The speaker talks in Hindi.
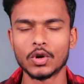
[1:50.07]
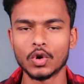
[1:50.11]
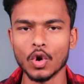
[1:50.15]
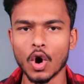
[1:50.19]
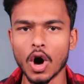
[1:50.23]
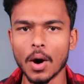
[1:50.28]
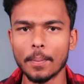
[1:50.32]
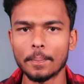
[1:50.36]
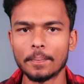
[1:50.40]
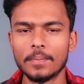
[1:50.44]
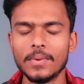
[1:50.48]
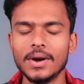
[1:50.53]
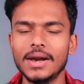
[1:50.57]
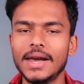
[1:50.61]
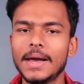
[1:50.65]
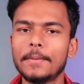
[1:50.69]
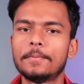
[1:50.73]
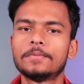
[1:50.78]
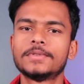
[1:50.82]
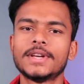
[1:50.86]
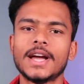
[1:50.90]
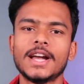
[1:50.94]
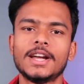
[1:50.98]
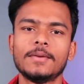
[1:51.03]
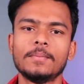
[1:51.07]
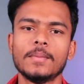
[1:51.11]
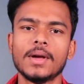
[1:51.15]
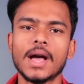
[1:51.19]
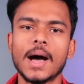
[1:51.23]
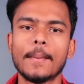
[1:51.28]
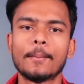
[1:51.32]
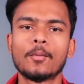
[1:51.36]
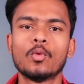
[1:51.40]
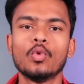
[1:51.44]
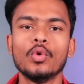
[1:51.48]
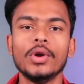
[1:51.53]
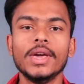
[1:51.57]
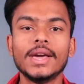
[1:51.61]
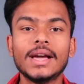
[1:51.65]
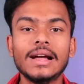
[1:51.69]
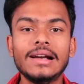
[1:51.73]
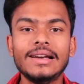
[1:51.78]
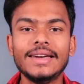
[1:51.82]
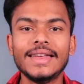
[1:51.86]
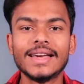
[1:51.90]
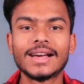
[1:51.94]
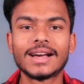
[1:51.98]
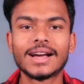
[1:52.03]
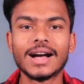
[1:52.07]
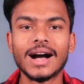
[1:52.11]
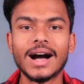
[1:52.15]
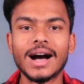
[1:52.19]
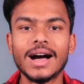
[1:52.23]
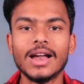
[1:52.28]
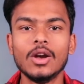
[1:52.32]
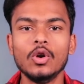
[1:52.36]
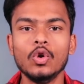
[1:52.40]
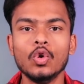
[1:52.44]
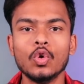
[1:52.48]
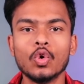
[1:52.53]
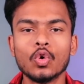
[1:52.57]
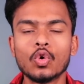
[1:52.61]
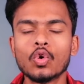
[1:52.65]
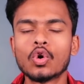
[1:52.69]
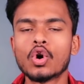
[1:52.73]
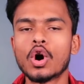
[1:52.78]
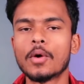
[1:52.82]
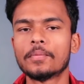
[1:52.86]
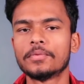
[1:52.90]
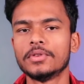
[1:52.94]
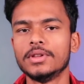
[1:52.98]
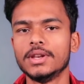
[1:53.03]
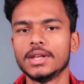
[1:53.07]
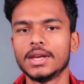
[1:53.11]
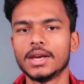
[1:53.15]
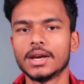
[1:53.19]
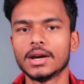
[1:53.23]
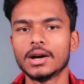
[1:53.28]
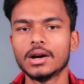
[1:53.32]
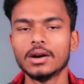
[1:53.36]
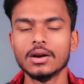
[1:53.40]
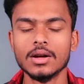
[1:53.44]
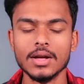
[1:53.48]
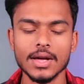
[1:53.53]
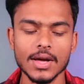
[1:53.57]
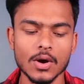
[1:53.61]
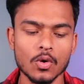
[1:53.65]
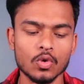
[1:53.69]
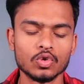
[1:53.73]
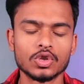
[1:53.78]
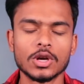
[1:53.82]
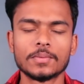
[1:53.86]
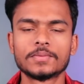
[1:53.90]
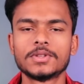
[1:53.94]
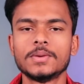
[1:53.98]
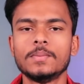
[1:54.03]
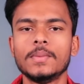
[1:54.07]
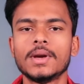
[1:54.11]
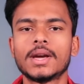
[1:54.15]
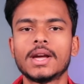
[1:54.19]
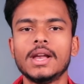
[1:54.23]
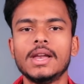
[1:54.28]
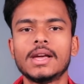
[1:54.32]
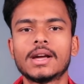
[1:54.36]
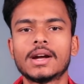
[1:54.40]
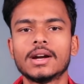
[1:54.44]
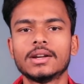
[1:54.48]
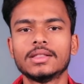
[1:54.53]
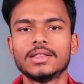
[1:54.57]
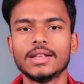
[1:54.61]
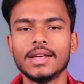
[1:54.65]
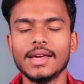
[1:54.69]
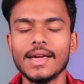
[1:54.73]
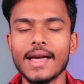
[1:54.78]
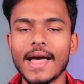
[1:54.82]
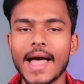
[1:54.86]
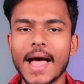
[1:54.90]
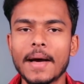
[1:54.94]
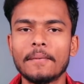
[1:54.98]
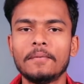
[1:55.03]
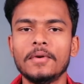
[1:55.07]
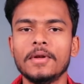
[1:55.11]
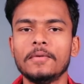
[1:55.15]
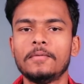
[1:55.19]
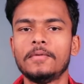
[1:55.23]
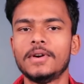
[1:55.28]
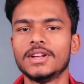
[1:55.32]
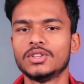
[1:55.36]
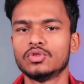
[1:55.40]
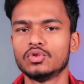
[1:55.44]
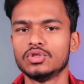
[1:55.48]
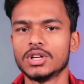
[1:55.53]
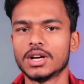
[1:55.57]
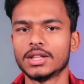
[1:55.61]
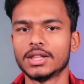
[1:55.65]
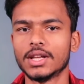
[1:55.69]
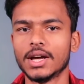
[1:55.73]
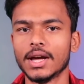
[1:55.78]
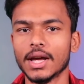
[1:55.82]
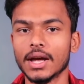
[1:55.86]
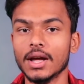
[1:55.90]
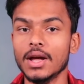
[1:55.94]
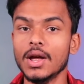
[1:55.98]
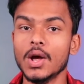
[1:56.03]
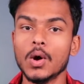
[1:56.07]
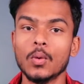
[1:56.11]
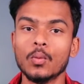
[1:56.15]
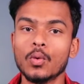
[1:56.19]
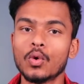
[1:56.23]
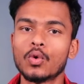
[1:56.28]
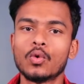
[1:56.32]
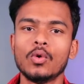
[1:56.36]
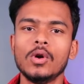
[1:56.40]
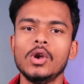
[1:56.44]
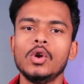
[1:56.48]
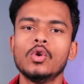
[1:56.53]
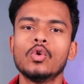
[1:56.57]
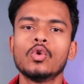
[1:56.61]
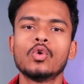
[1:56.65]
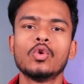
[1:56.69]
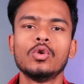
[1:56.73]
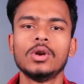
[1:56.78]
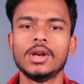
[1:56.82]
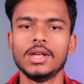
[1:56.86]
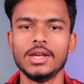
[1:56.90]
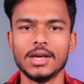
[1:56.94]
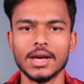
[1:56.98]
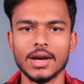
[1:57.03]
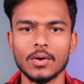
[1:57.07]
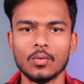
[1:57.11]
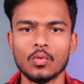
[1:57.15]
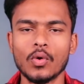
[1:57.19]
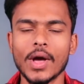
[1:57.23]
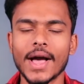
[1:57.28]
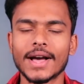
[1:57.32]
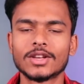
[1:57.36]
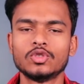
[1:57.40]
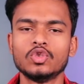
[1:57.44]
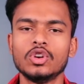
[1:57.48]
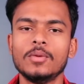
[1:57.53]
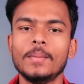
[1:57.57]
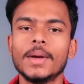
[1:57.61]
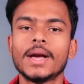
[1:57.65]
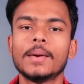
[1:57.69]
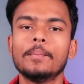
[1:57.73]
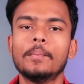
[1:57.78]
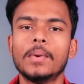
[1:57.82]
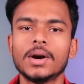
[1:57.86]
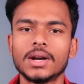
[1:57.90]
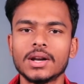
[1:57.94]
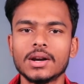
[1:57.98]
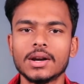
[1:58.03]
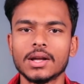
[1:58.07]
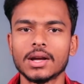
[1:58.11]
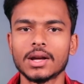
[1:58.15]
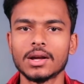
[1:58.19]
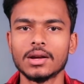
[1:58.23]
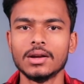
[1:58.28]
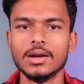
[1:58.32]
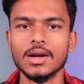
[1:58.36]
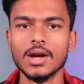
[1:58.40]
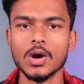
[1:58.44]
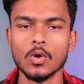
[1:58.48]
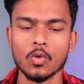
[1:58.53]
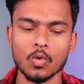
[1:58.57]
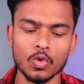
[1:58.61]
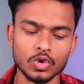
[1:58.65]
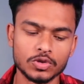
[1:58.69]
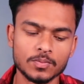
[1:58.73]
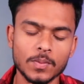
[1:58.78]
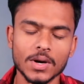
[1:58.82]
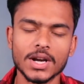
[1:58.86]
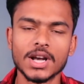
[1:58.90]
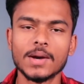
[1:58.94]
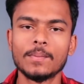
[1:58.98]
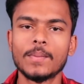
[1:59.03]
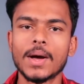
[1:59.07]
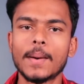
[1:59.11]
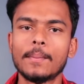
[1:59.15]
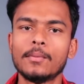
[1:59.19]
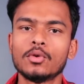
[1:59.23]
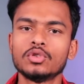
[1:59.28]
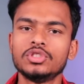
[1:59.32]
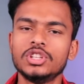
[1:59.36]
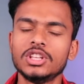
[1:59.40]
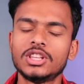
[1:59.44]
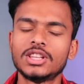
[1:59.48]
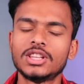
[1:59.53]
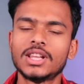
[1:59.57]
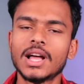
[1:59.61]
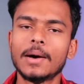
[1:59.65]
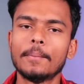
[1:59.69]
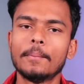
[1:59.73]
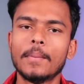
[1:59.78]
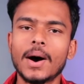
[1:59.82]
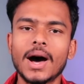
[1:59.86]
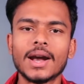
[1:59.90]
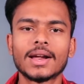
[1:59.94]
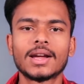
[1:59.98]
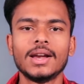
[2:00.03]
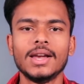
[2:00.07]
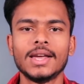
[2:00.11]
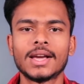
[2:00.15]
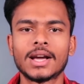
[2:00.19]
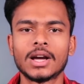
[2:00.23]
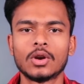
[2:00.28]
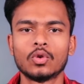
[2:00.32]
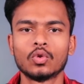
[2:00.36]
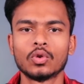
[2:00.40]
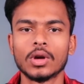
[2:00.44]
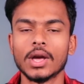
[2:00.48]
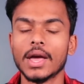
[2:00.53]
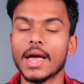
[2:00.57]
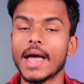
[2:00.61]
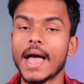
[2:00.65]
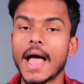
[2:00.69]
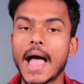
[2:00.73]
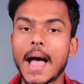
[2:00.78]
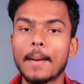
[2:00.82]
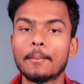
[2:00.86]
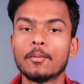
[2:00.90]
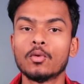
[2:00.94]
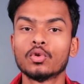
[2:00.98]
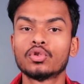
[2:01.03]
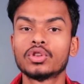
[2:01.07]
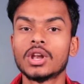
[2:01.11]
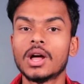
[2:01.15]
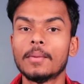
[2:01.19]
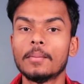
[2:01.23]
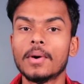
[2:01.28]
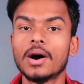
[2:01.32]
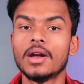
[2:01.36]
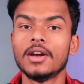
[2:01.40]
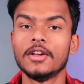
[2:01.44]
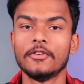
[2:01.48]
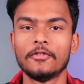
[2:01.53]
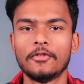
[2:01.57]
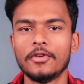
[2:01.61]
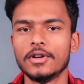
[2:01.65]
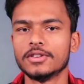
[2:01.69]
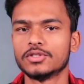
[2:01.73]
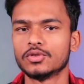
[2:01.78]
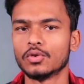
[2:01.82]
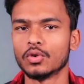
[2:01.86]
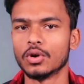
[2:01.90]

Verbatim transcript: टॉप लेफ्ट साइड में आपको ईगल टेक का लोगो का ऑप्शन दिखेगा उस ऑप्शन में क्लिक करते ही ऐप रिफ्रेश हो जाता है वो कोई लोगो नहीं है वो एक्चुअल में एक बटन है उस बटन पे आप लोग जितना बार क्लिक करोगे ऐप उतना बार रिफ्रेश